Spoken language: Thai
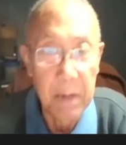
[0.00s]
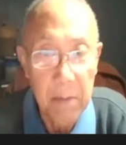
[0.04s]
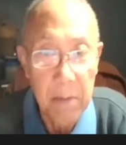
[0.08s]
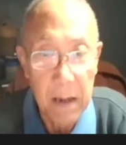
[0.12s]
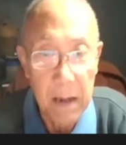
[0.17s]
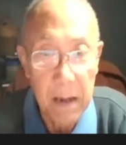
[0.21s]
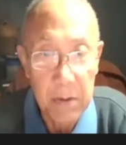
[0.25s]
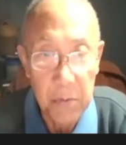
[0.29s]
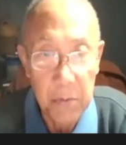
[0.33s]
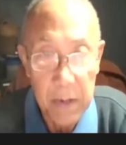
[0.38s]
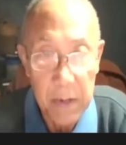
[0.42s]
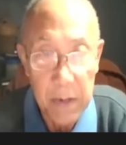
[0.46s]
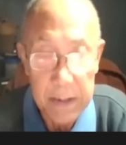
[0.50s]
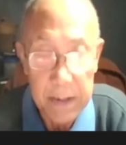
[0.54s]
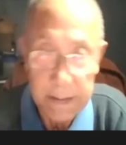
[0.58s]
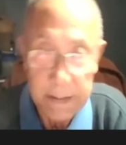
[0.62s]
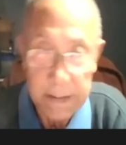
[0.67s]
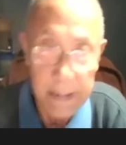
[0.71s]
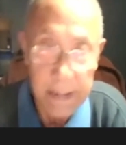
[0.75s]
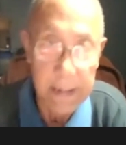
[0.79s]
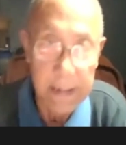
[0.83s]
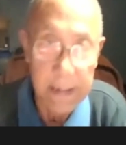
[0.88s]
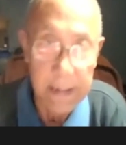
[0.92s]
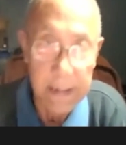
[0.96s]
ติอยู่ในศี
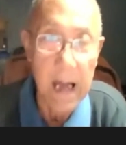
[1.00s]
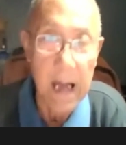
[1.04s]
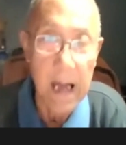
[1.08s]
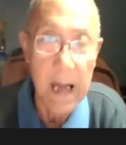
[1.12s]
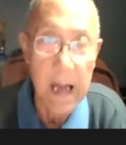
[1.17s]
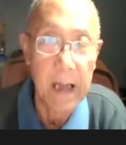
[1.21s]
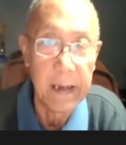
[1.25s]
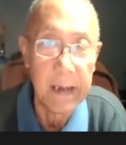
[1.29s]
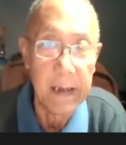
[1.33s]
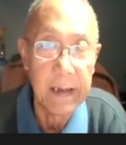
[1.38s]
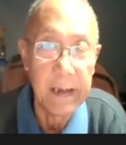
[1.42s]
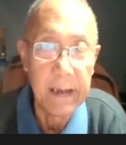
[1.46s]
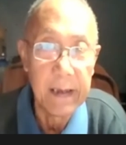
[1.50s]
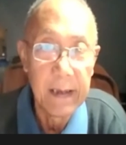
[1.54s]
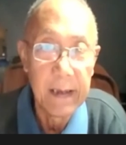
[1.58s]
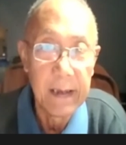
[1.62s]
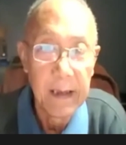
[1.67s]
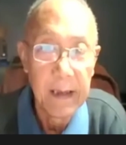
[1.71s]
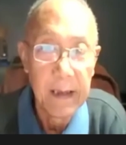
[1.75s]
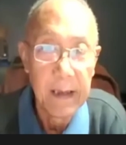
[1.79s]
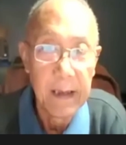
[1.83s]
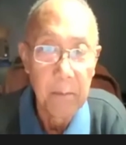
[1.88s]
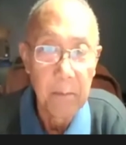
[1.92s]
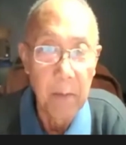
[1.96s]
ลได้
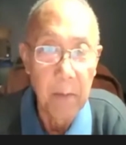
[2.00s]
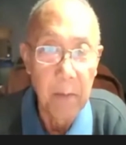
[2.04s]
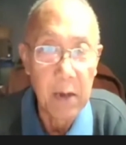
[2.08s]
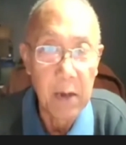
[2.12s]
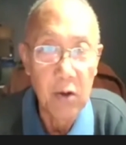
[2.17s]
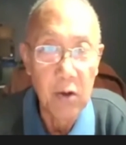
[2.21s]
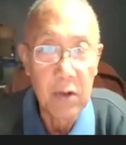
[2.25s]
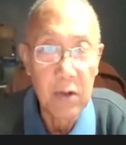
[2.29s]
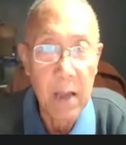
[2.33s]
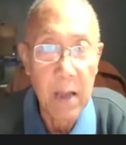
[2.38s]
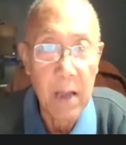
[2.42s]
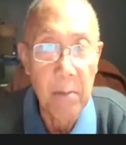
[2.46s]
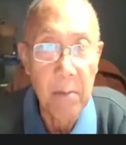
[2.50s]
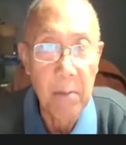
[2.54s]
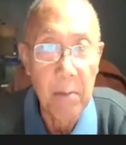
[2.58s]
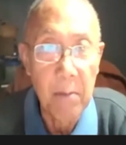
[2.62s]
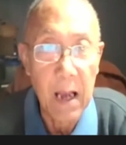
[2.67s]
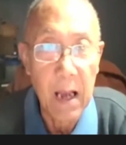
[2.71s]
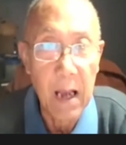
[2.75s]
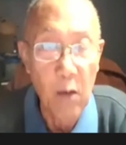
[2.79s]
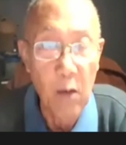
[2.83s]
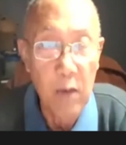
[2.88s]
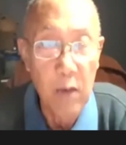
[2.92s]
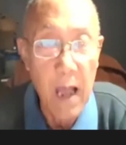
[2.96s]
มันก็ทำให้
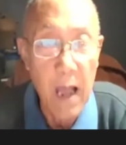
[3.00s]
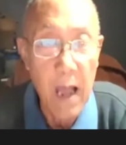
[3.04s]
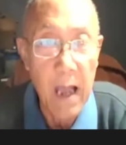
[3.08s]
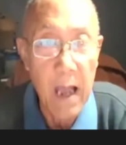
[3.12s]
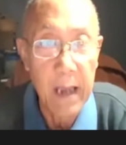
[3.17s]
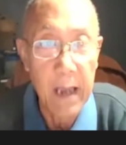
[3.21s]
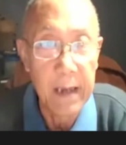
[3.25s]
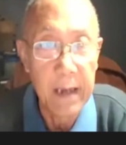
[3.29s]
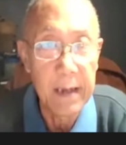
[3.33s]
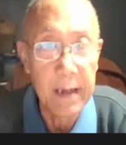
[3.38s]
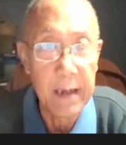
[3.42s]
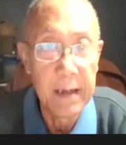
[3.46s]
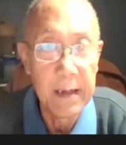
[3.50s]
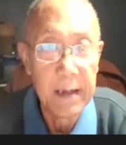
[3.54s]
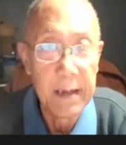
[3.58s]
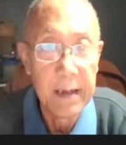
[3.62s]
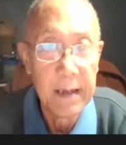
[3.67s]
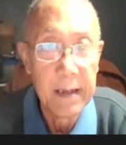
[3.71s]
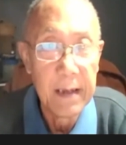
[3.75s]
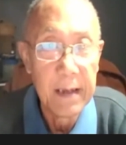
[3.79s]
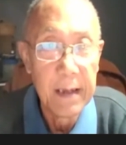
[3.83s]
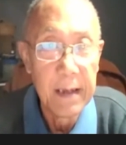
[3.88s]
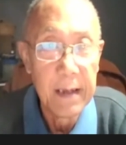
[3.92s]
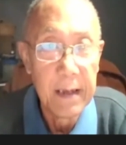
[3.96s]
เราได้
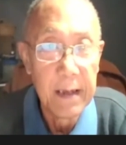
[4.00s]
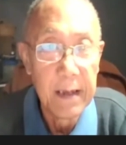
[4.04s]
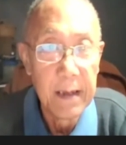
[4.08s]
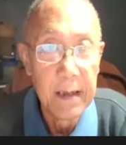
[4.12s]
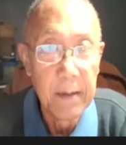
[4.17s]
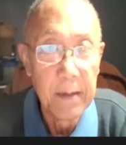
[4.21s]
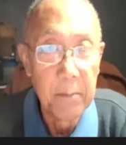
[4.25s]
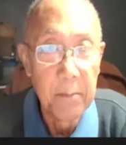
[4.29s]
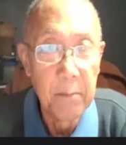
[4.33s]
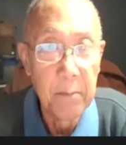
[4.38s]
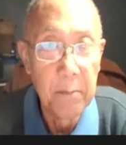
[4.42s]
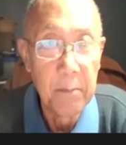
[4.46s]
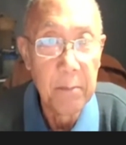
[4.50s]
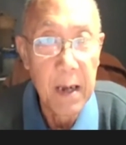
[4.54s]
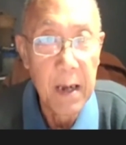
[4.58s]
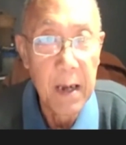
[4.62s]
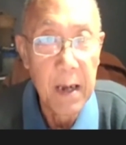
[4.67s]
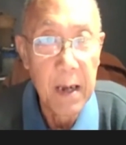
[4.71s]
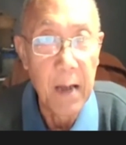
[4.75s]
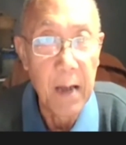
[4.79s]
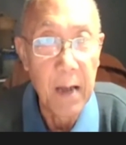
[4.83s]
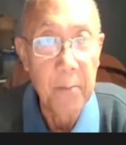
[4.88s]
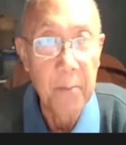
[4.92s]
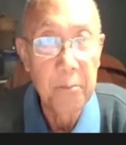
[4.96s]
เมื่อ
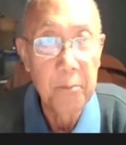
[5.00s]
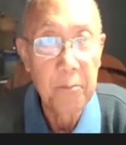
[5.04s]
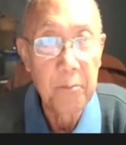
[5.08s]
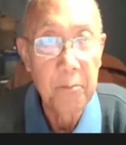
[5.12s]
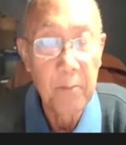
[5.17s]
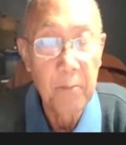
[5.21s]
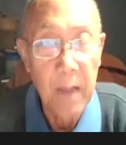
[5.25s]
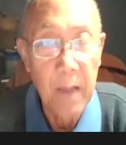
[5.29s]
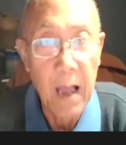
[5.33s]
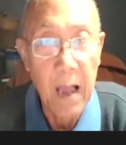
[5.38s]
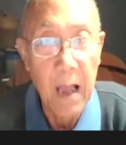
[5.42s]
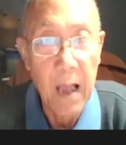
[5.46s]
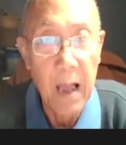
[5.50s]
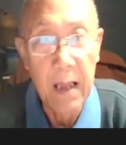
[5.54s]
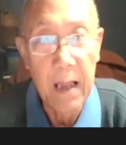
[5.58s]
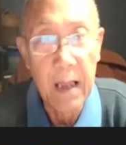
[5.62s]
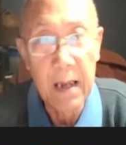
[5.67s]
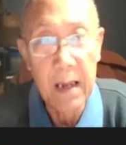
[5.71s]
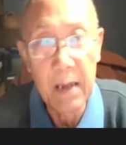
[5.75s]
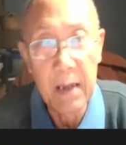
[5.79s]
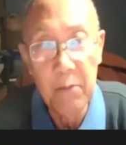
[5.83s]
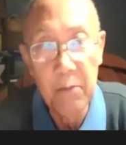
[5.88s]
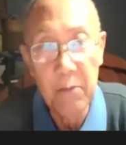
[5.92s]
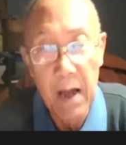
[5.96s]
อะไร
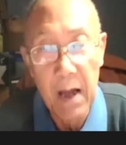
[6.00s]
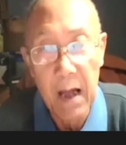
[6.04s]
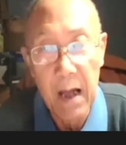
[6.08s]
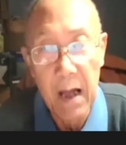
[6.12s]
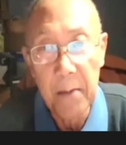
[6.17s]
เขาเรียกว่า